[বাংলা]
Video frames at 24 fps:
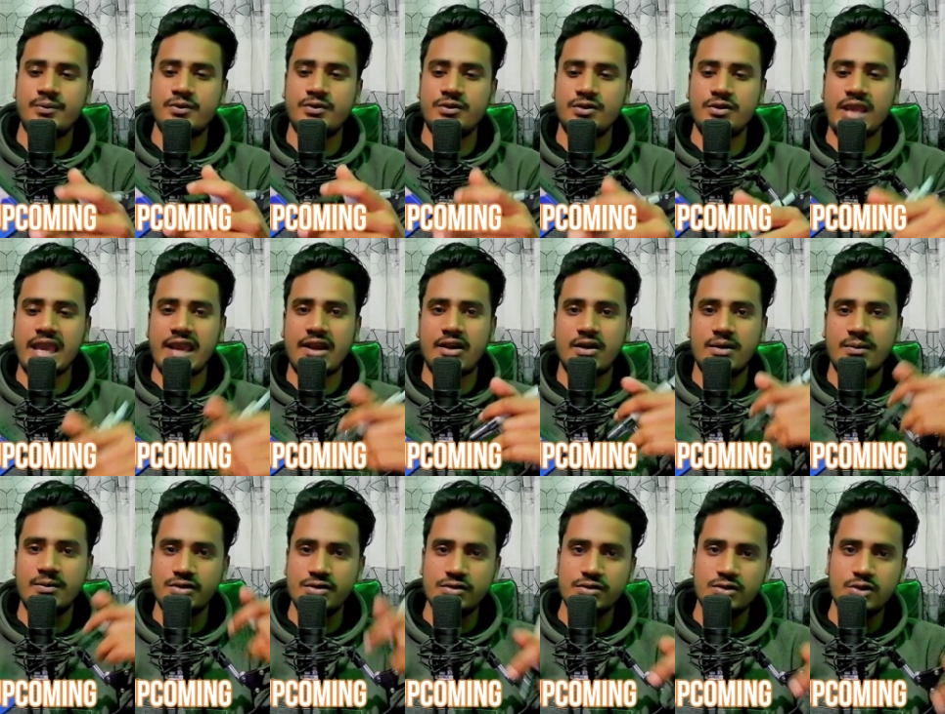পনেরো এখন
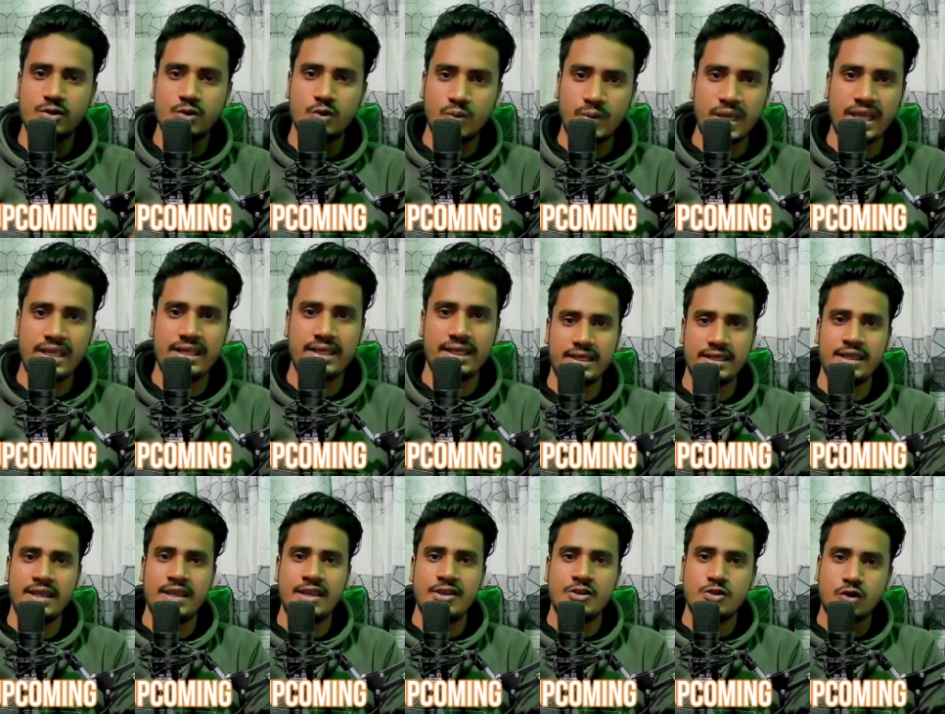পর্যন্ত ঘুমাই নেই
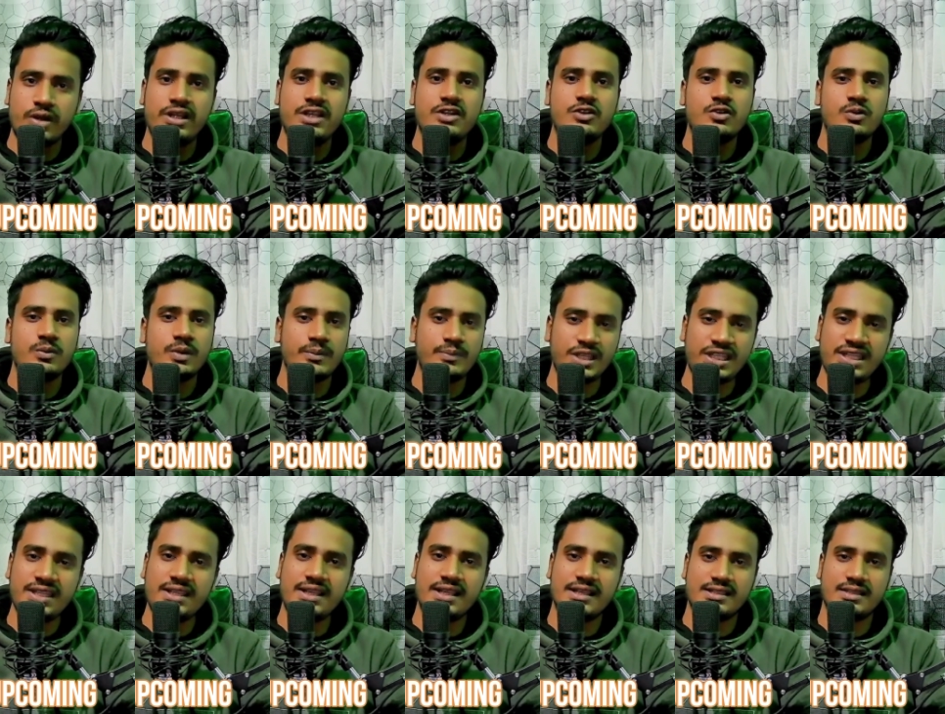ছয়টার সময়
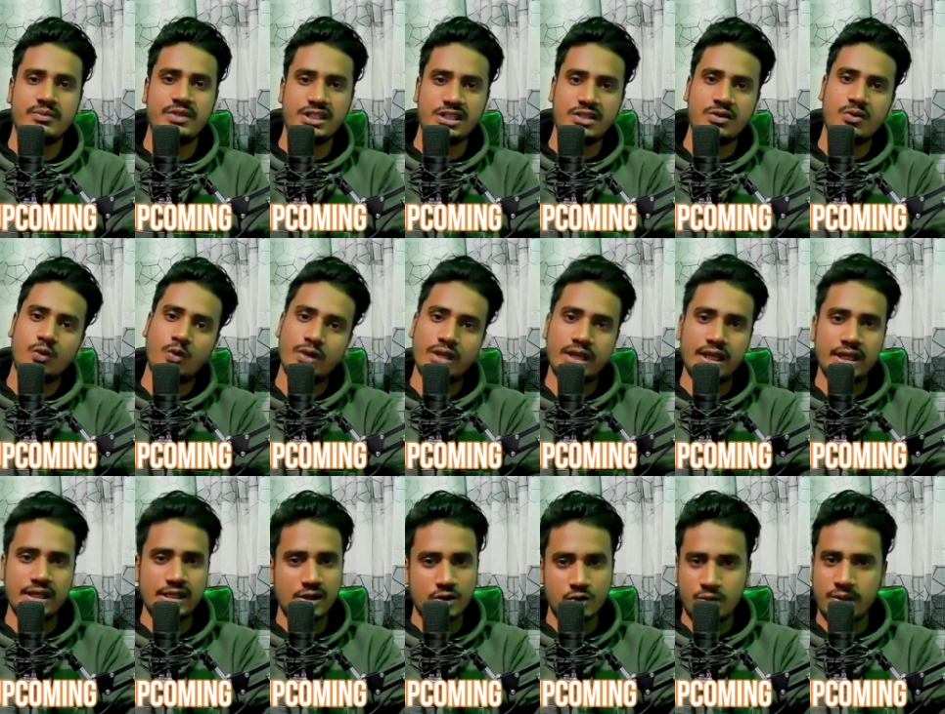মিটিং আছে মিটিং করে
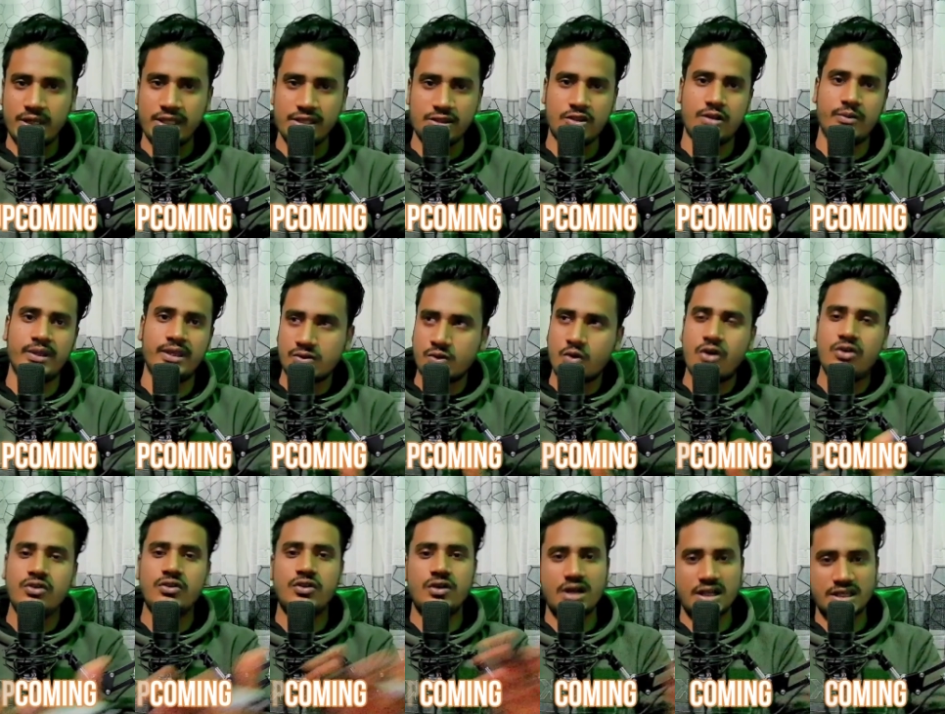গিয়ে ঘুমাইতে হবে
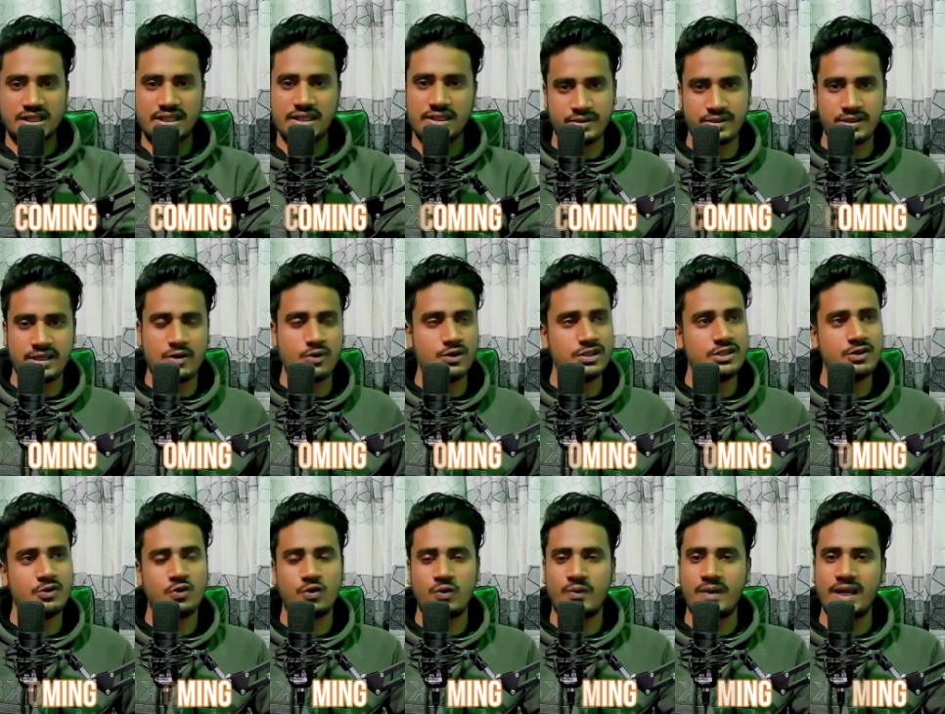কনকনা শীত না ওই যে
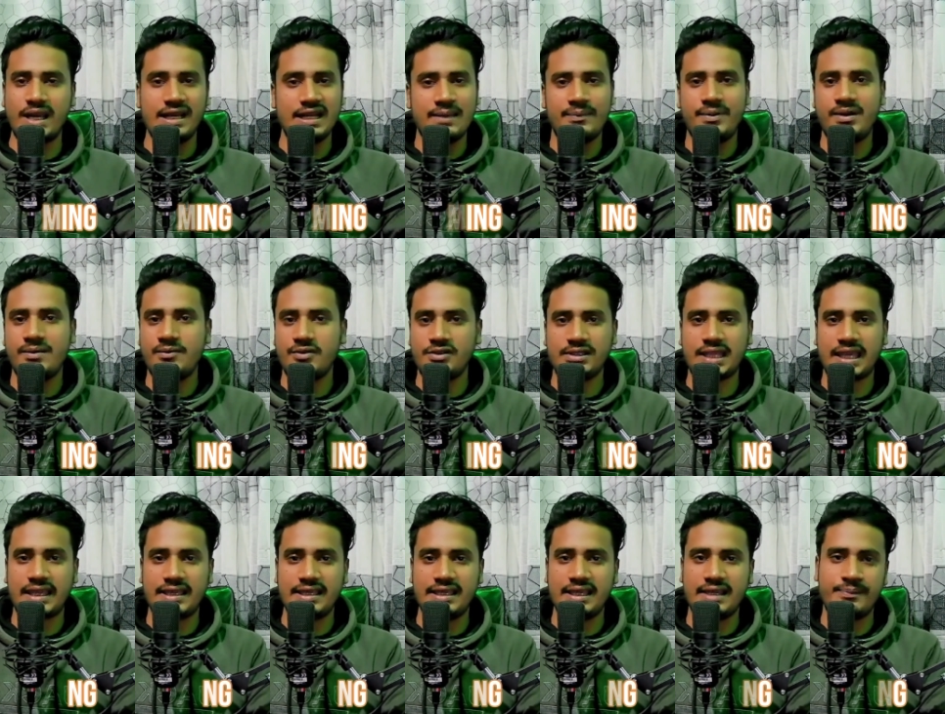ঘুমায় ন্যাপের মধ্যে
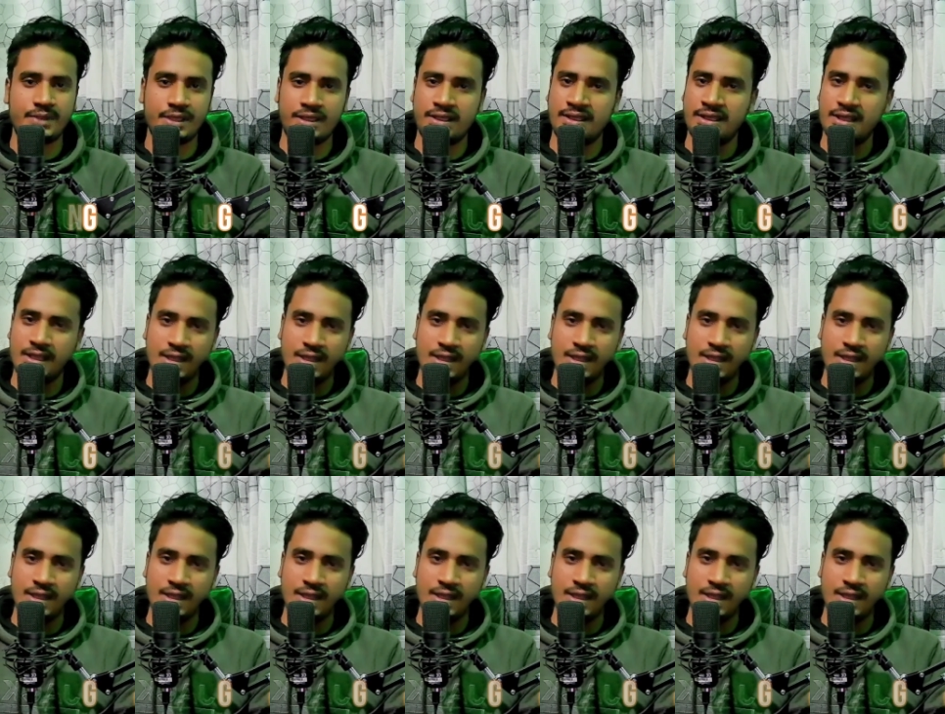থাইকে আপনি